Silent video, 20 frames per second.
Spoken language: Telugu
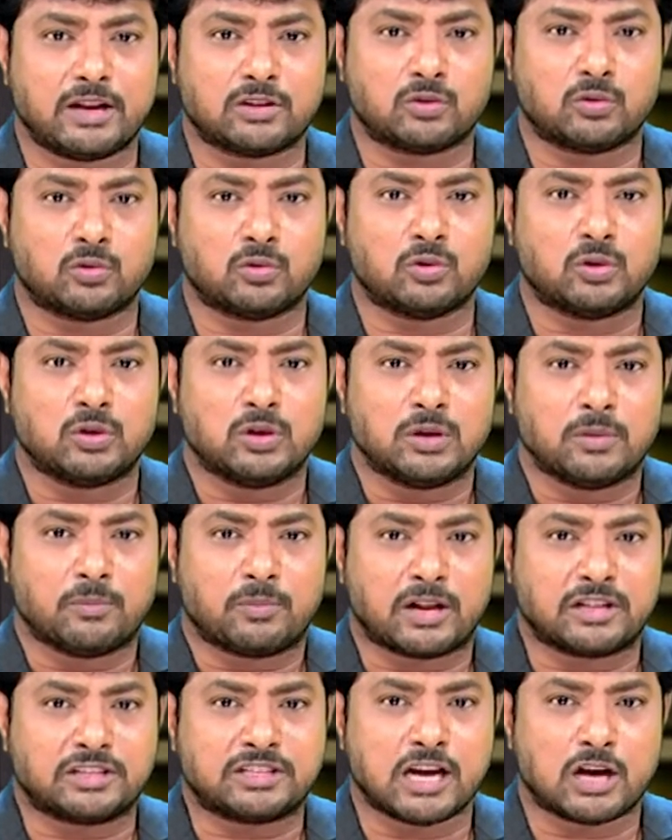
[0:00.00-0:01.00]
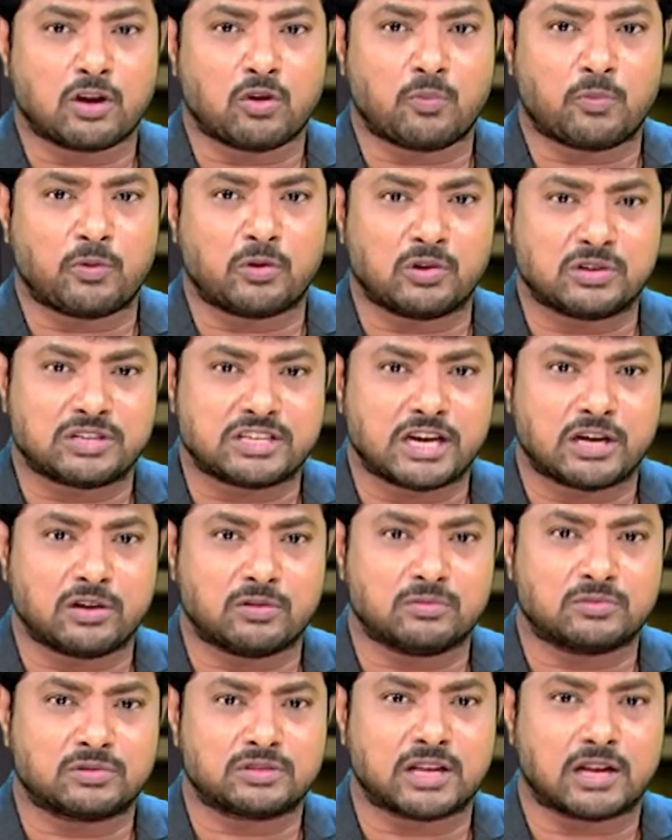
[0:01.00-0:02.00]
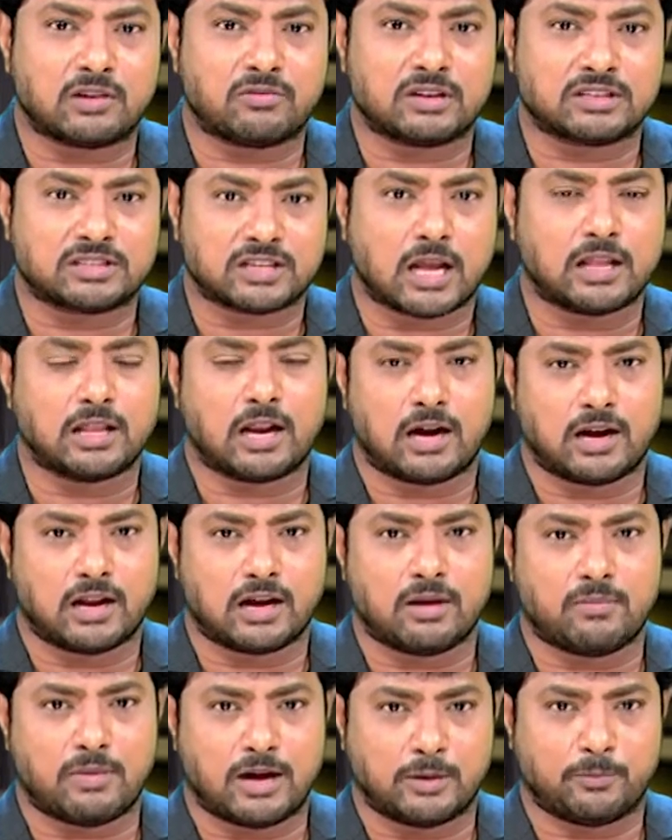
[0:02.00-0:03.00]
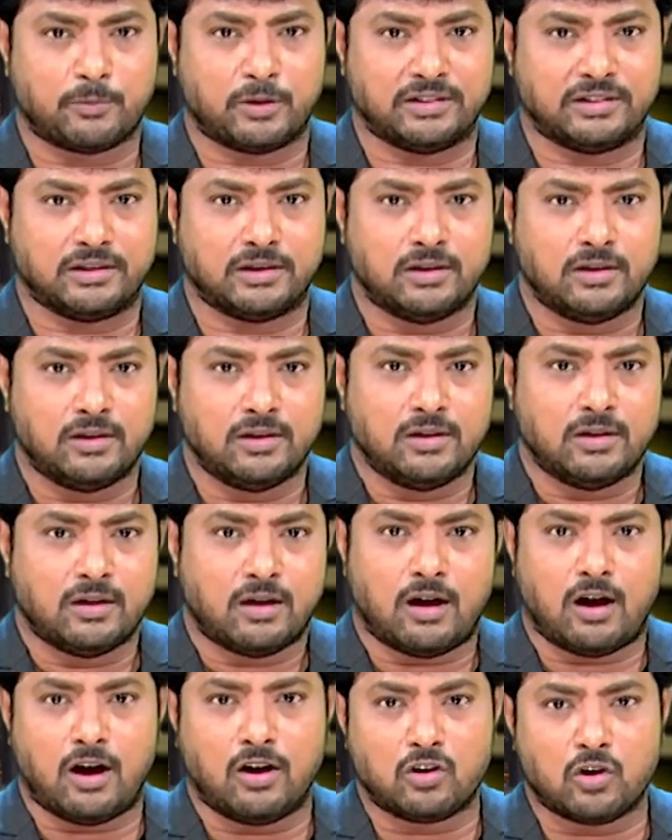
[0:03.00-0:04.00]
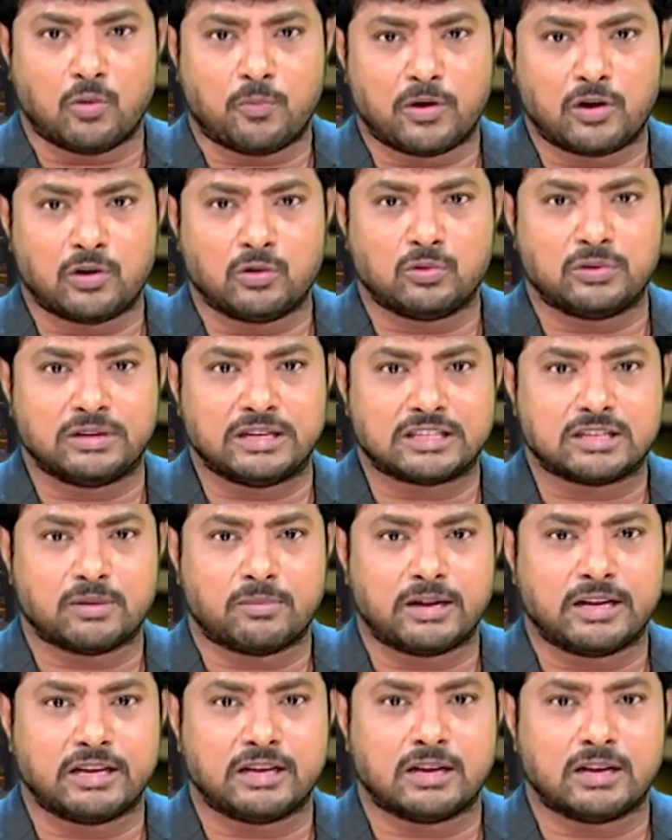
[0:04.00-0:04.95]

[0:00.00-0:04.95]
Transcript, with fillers: నేతలు ప్రత్యారోపణలు చేయడం సర్వసాధారణంగా మారిపోయింది ఆరోపణలు నిజమని